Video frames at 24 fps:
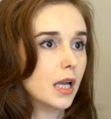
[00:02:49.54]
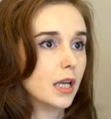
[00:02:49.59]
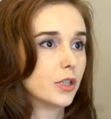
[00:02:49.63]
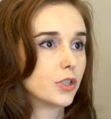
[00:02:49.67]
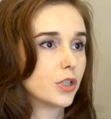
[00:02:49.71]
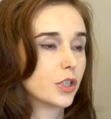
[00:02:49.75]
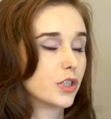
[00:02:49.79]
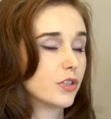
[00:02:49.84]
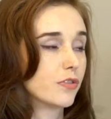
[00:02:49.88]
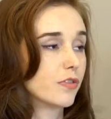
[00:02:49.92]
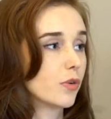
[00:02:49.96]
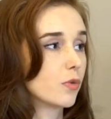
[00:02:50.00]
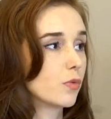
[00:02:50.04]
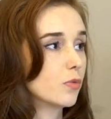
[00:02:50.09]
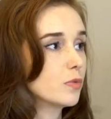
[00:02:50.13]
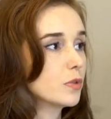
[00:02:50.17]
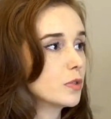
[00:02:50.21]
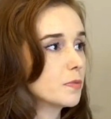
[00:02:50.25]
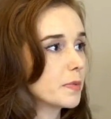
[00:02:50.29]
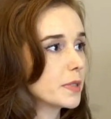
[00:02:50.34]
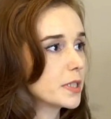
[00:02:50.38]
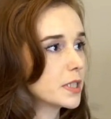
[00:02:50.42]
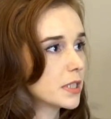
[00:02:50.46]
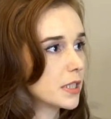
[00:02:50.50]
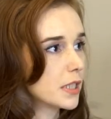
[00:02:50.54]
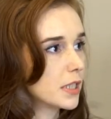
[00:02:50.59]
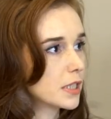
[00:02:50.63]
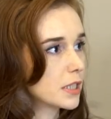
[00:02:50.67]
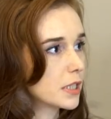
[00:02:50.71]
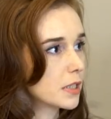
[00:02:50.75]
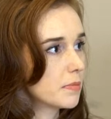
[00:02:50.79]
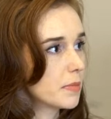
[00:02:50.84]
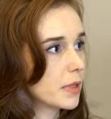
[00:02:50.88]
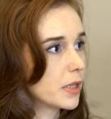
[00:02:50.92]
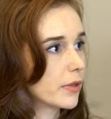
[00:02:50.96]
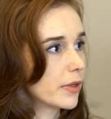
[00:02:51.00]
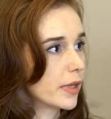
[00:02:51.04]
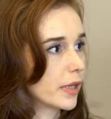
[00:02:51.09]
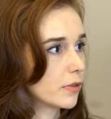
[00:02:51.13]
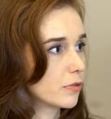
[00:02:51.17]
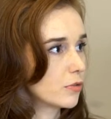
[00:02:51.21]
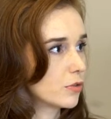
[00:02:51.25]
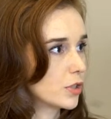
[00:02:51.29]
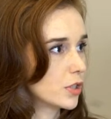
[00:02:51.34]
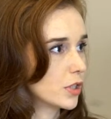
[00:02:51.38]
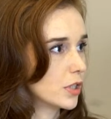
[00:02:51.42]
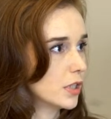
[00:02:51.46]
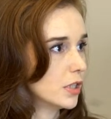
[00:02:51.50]
Já tive alguns pacientes que melhoraram
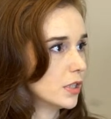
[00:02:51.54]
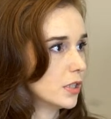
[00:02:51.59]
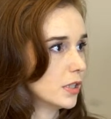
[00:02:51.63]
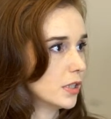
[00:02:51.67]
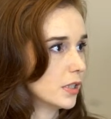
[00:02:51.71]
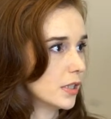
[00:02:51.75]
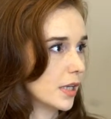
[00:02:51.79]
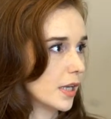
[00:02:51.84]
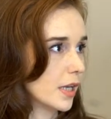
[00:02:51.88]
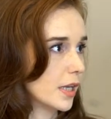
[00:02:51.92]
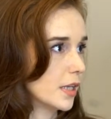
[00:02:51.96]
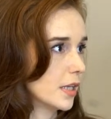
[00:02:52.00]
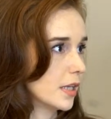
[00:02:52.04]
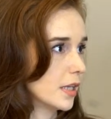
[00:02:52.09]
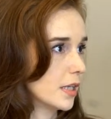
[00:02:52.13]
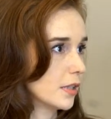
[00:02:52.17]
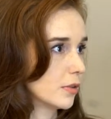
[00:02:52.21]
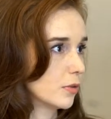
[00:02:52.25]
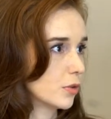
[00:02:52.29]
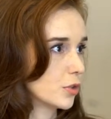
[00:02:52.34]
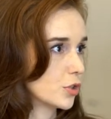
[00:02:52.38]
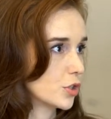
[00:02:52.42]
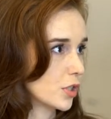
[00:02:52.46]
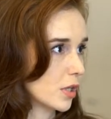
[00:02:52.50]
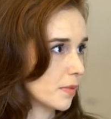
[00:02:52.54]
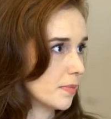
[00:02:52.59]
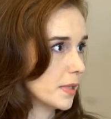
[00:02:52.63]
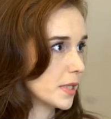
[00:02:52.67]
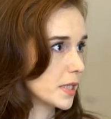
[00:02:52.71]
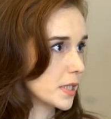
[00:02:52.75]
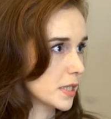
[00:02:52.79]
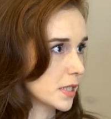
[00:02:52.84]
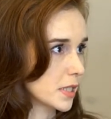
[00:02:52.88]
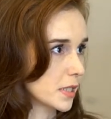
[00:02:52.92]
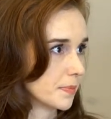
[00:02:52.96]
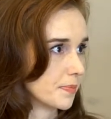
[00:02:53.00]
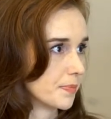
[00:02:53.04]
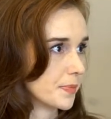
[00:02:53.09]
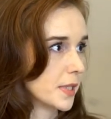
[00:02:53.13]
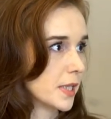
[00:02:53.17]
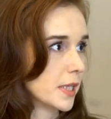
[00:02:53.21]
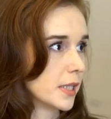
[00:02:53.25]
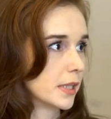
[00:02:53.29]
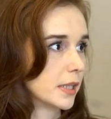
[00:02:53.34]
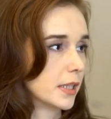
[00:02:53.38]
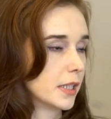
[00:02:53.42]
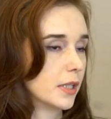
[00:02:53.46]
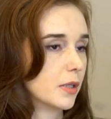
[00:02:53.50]
de é, dor de cabeça.
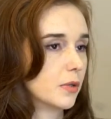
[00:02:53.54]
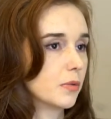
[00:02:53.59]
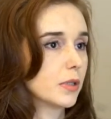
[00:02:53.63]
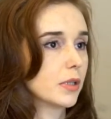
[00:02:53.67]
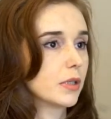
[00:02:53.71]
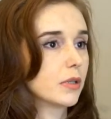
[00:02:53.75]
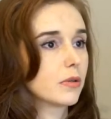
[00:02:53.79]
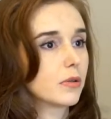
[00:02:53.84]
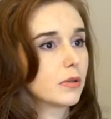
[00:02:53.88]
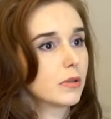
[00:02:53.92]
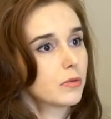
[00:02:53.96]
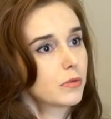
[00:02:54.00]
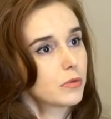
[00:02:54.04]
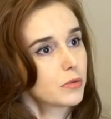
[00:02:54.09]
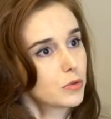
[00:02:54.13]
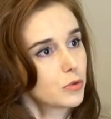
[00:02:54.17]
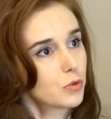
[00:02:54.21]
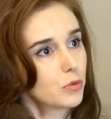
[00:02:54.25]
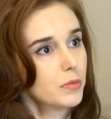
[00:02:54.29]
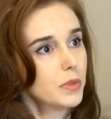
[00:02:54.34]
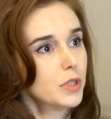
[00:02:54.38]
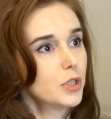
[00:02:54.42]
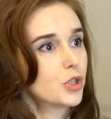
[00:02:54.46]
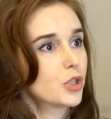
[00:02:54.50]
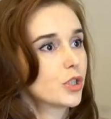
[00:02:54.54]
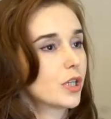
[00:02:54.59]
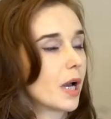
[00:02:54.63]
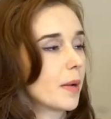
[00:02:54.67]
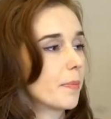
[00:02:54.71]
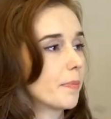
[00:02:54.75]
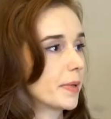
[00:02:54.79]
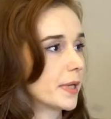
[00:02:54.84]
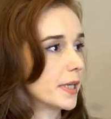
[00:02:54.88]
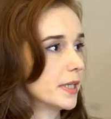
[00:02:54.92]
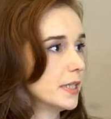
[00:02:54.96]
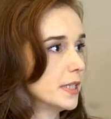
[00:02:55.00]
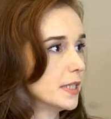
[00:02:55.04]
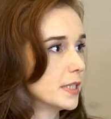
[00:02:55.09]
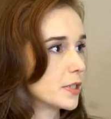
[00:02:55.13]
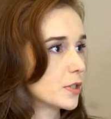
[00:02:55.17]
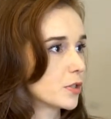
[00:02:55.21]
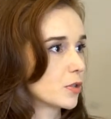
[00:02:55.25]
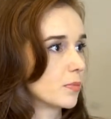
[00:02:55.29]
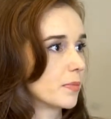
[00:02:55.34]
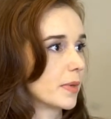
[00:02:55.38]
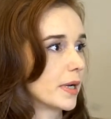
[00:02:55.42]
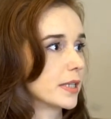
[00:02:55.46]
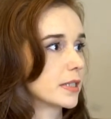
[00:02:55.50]
Mesmo? Não que eu costumo indicar para
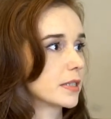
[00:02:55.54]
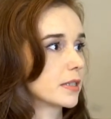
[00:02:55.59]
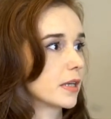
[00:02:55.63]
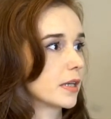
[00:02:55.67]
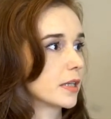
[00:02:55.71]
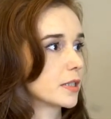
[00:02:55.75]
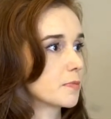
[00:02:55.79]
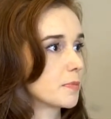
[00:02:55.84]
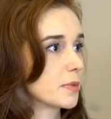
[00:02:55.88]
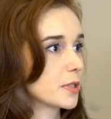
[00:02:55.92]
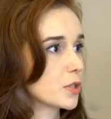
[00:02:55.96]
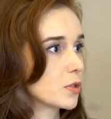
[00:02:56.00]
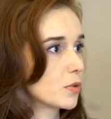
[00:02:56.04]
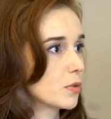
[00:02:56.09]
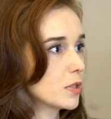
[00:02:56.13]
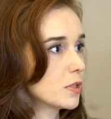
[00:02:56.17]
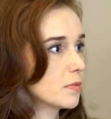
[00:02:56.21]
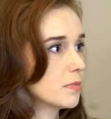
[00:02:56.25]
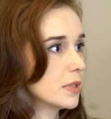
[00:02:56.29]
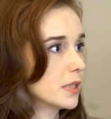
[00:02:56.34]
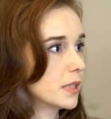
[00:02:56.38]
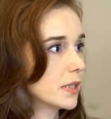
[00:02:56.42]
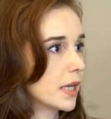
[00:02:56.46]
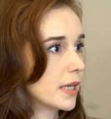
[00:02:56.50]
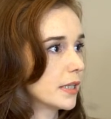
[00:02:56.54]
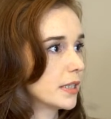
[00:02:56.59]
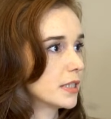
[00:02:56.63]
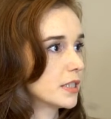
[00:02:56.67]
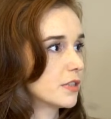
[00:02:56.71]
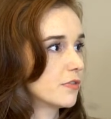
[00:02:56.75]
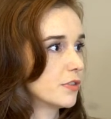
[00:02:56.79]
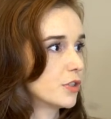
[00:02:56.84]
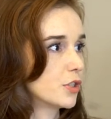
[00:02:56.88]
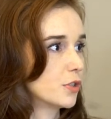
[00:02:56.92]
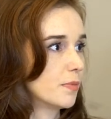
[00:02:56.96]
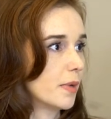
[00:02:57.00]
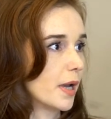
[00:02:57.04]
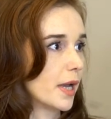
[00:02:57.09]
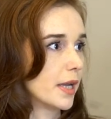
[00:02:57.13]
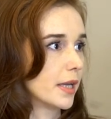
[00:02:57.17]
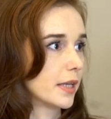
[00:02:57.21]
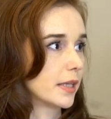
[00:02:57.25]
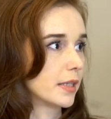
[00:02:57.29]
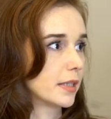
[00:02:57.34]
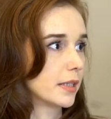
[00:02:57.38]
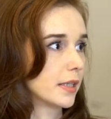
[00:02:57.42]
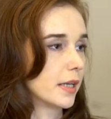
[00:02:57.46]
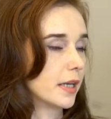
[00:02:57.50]
isso, mas as pessoas me darem esse
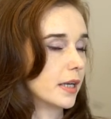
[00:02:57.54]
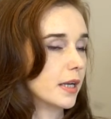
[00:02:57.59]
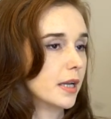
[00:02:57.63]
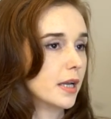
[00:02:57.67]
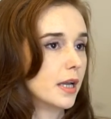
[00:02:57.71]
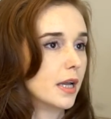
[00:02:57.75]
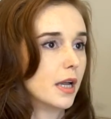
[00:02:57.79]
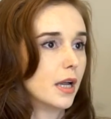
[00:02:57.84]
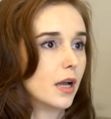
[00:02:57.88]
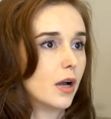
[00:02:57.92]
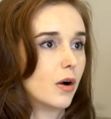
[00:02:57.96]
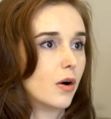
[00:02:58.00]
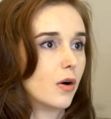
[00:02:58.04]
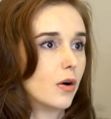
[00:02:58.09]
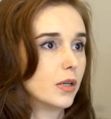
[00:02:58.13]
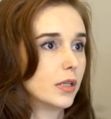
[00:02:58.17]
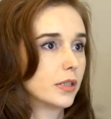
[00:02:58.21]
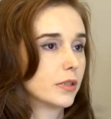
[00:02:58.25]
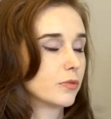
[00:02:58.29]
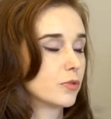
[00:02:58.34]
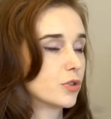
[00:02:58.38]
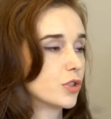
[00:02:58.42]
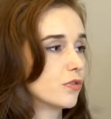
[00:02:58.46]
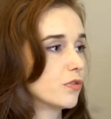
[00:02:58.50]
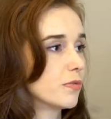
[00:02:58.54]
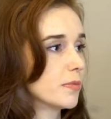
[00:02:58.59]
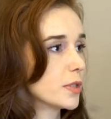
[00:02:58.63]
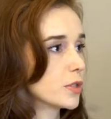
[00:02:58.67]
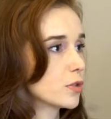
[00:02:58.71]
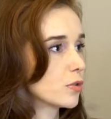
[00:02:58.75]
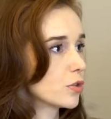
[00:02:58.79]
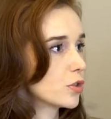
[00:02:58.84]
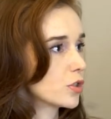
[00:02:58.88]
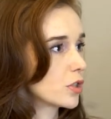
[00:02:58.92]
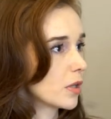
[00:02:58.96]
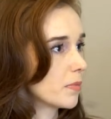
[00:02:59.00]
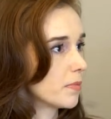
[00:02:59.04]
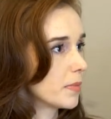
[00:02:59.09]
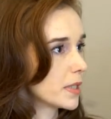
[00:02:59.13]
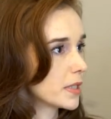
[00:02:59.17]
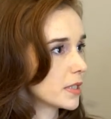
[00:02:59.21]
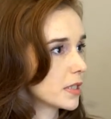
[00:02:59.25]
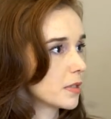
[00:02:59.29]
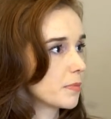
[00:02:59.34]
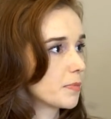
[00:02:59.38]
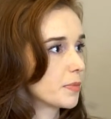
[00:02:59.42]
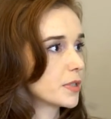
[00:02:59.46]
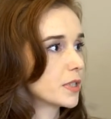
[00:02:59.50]
feedback, né? Olha, não tive mais dor de
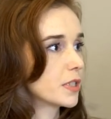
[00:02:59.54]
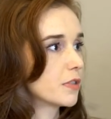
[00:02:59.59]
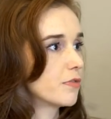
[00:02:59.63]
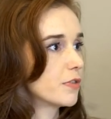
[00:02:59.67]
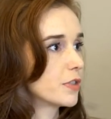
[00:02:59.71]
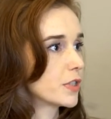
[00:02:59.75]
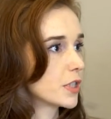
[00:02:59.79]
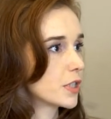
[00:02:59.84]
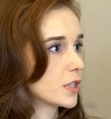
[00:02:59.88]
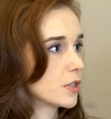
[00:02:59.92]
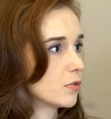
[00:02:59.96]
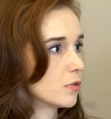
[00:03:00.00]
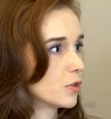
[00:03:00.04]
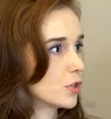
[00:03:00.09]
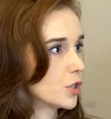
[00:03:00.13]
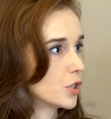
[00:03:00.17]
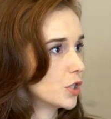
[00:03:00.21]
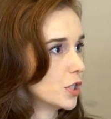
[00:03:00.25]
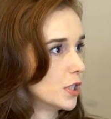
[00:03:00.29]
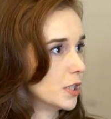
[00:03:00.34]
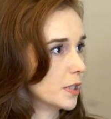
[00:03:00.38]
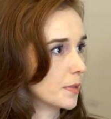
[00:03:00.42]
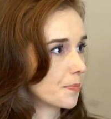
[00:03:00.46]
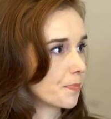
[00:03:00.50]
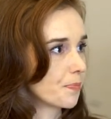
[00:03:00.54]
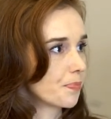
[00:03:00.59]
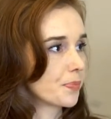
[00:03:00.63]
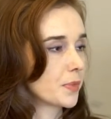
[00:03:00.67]
cabeça depois que fiz a cirurgia.